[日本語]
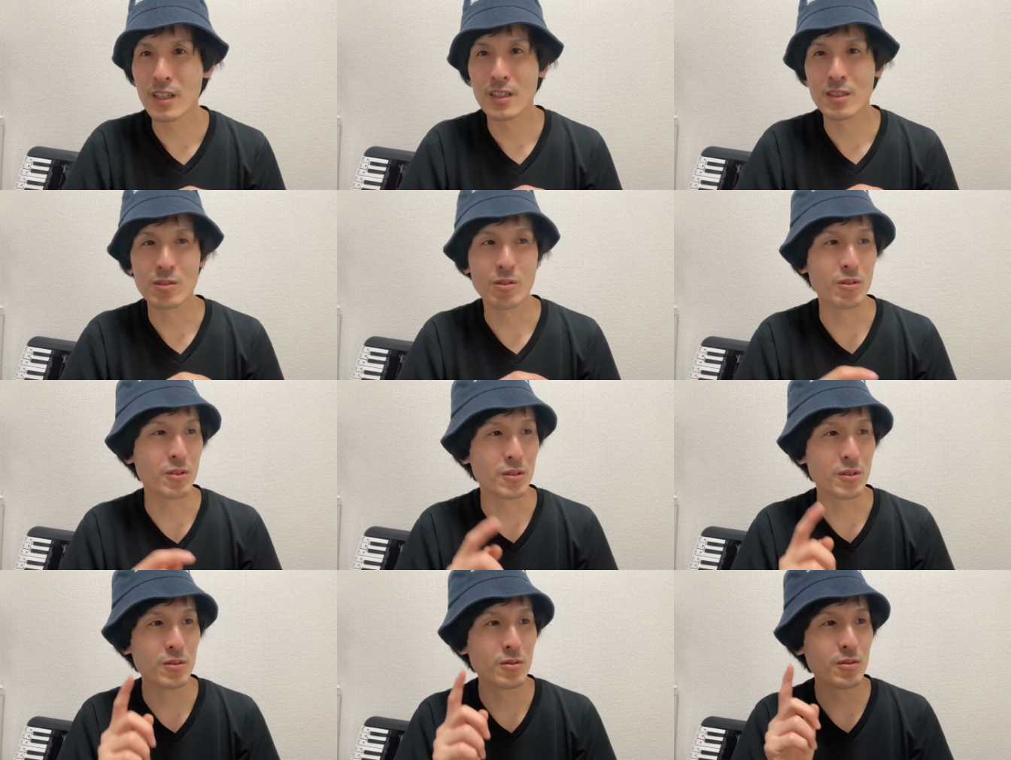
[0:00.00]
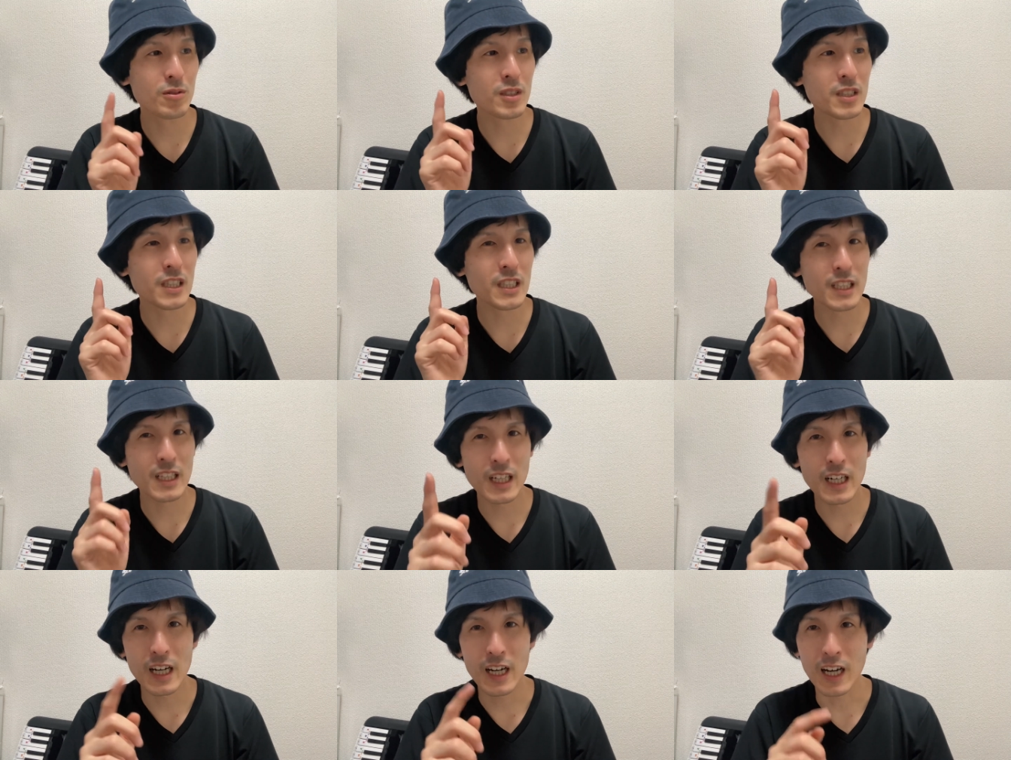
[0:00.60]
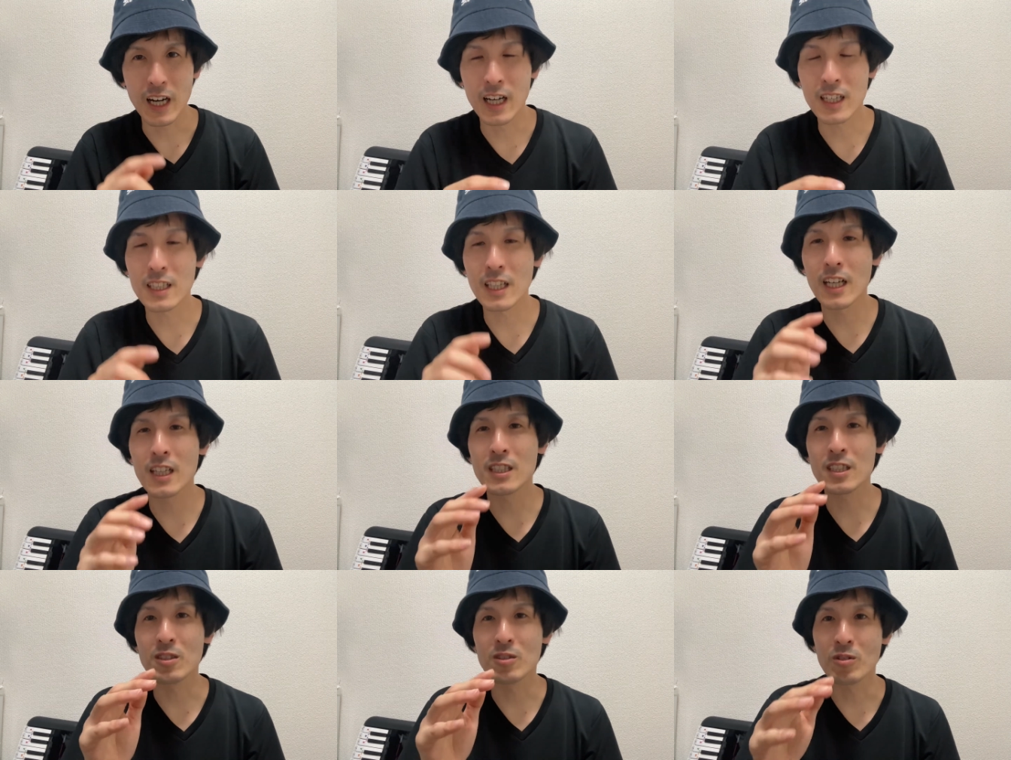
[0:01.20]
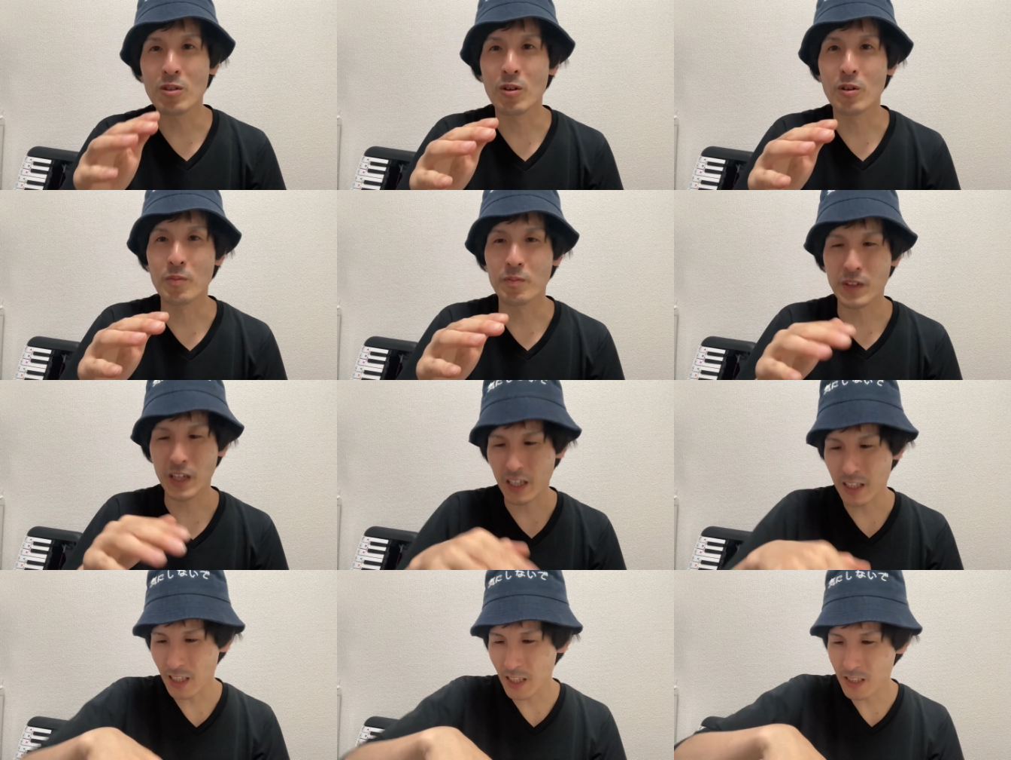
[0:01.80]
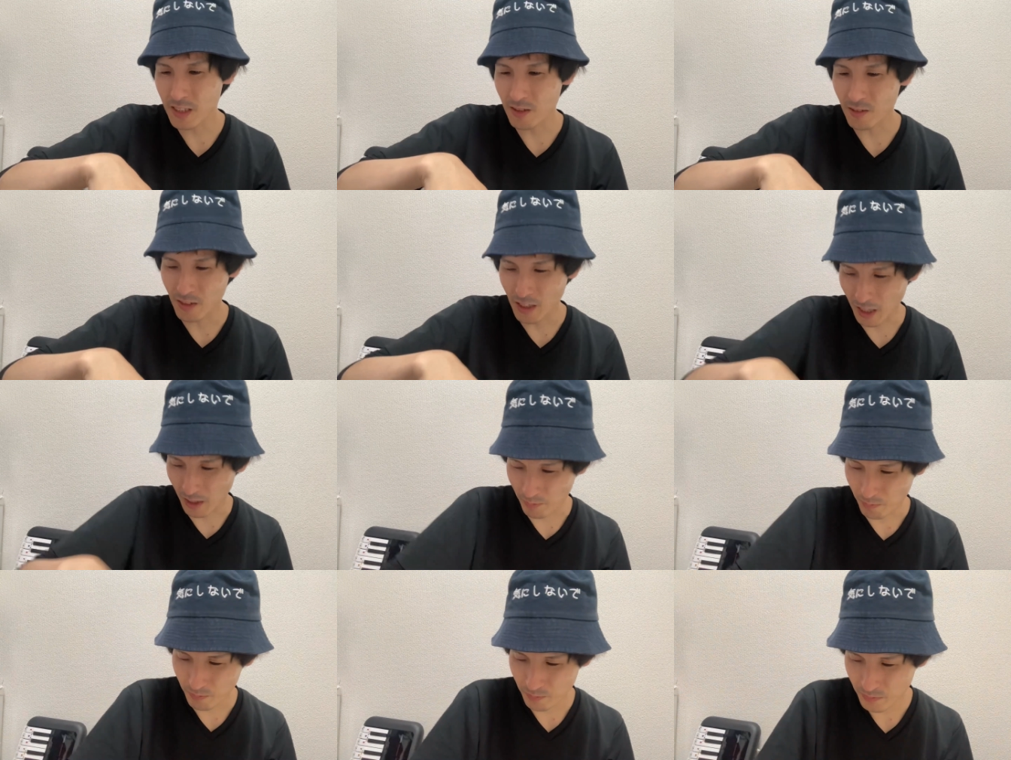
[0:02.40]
その友人が片足のね、